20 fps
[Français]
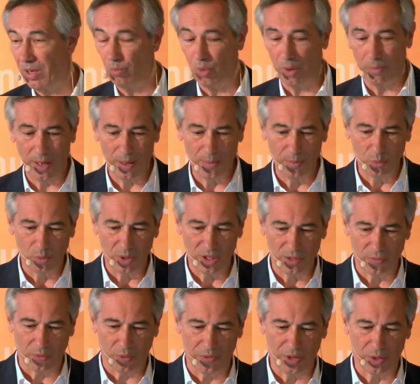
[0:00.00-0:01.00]
et moi-même, nous les
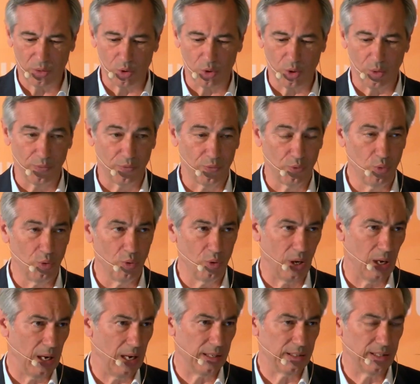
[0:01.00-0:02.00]
avons vécues comme vous,
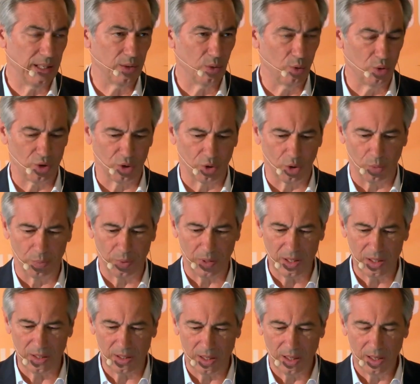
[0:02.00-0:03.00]
à la tête de nos
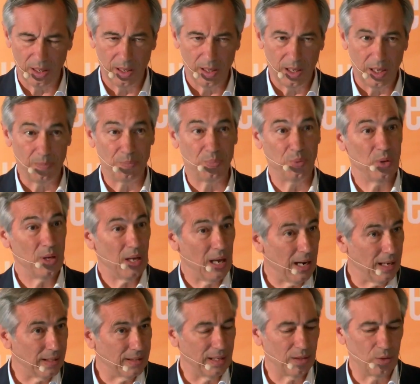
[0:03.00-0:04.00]
entreprises, et puis à
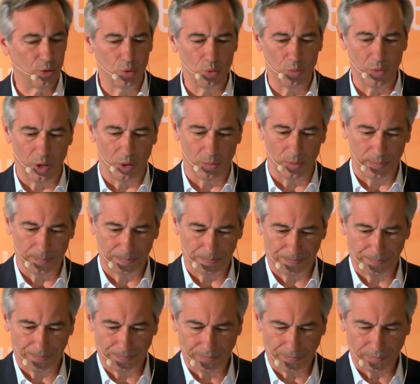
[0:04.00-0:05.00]
la tête de Numéum.
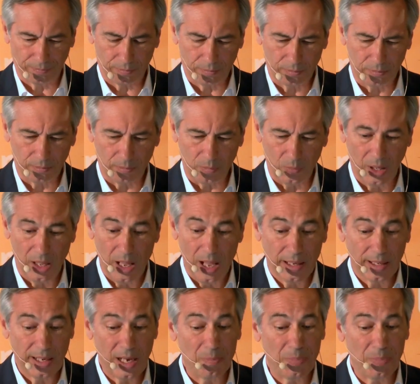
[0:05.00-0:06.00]
Quelle